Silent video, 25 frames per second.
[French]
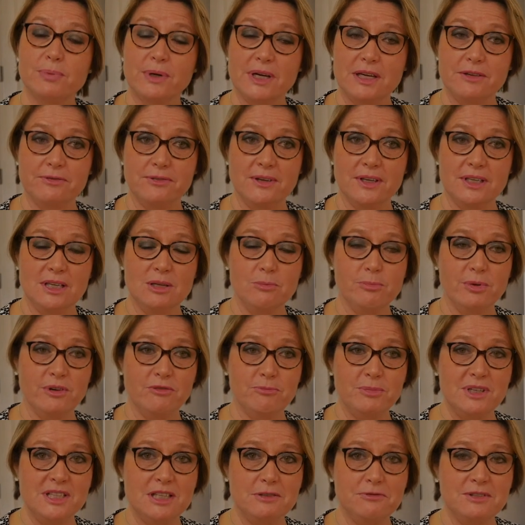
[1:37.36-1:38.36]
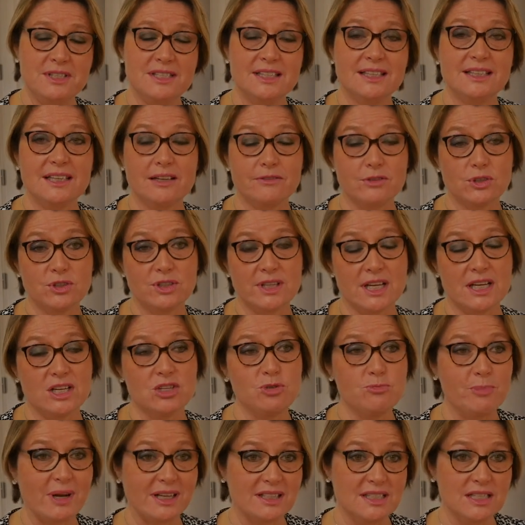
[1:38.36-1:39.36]
ils, peuvent bénéficier
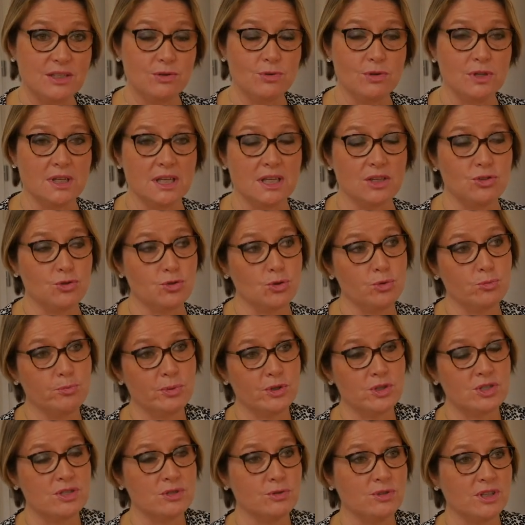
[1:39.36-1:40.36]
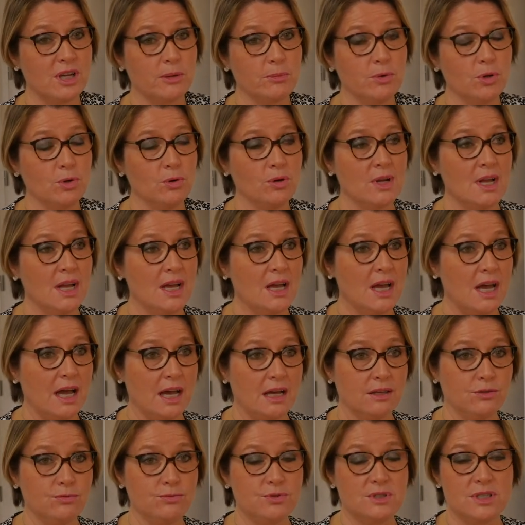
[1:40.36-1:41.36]
d'avantages particuliers. Je pense notamment
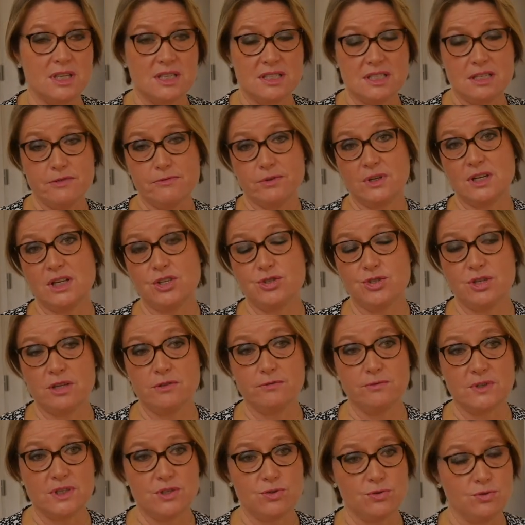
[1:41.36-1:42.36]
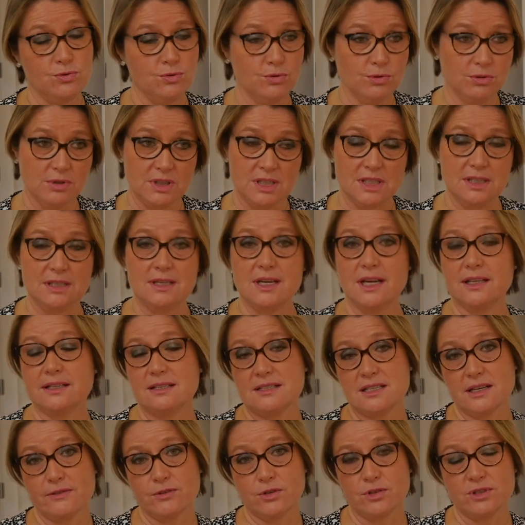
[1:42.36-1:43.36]
à tous ceux qui, s'y veulent acheter une voiture, il y a
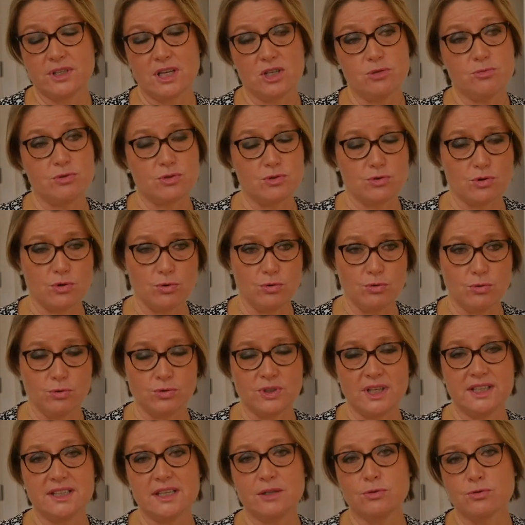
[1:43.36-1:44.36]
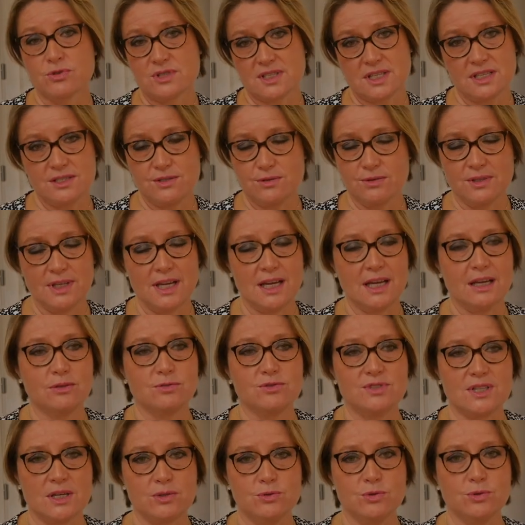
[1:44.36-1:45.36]
des avantages parce qu'on a des concessionnaires
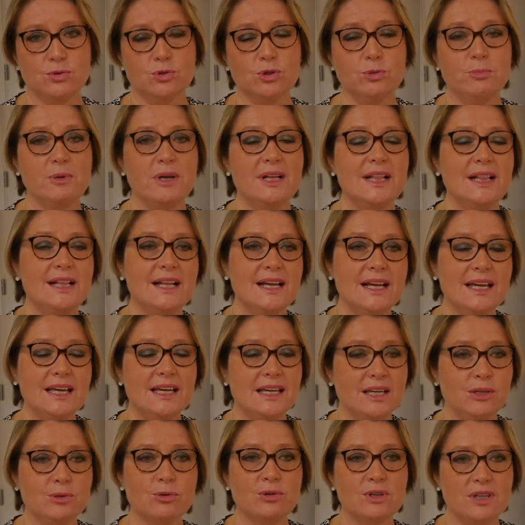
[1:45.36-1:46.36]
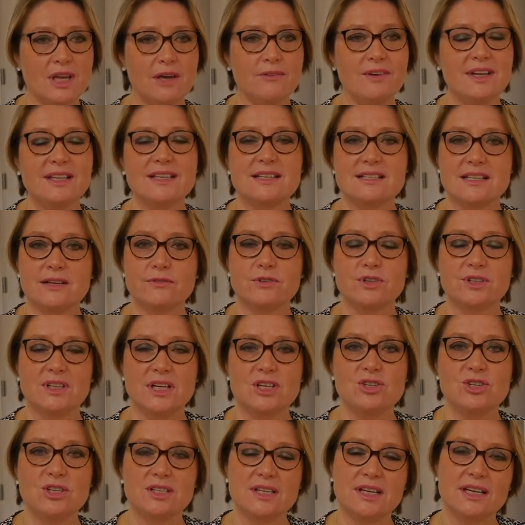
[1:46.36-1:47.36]
au sein du groupe et donc avec des
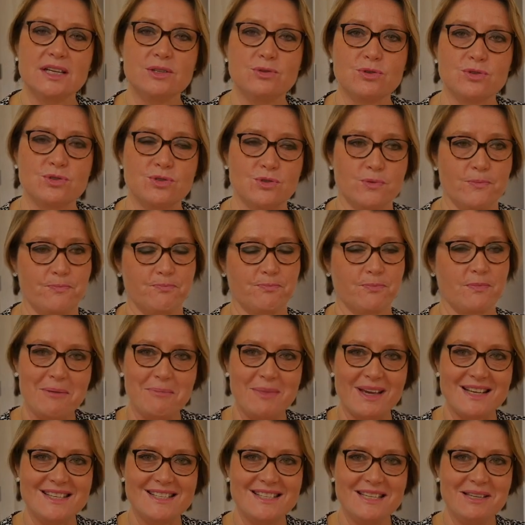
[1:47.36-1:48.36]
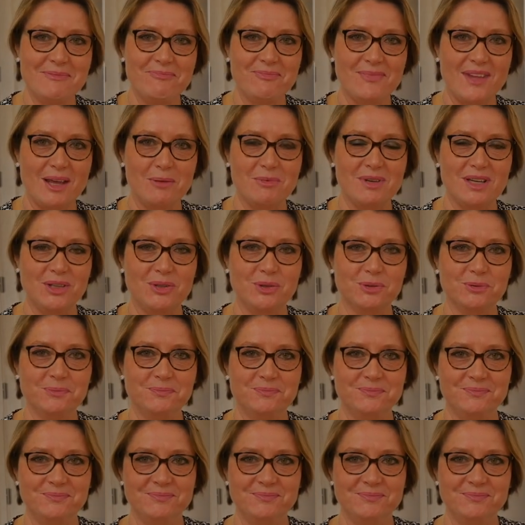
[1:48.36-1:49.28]
avantages et des réductions. Merci, à bientôt.